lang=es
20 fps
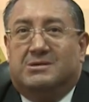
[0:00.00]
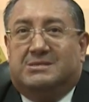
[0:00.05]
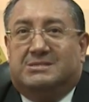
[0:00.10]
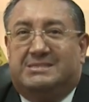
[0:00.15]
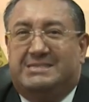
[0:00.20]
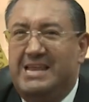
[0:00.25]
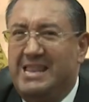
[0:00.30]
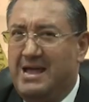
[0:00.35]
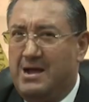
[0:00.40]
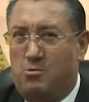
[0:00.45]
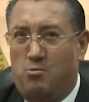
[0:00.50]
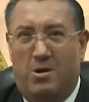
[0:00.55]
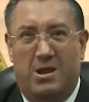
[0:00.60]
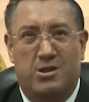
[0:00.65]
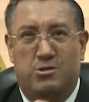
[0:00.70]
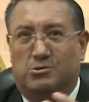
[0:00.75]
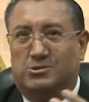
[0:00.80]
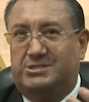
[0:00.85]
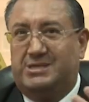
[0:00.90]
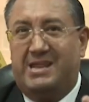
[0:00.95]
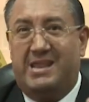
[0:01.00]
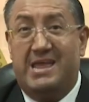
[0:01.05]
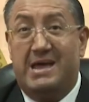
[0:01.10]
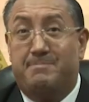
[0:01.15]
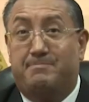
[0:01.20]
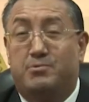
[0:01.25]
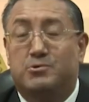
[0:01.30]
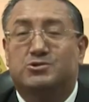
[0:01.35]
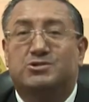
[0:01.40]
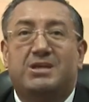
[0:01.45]
sin la cual no
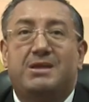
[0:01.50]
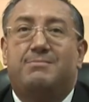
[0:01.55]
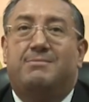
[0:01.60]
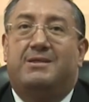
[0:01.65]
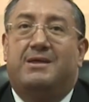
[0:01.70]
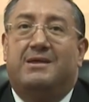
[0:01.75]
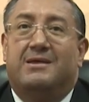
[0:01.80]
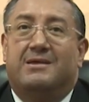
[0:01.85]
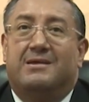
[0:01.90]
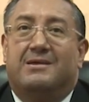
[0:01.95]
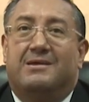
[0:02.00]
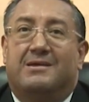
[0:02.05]
sería posible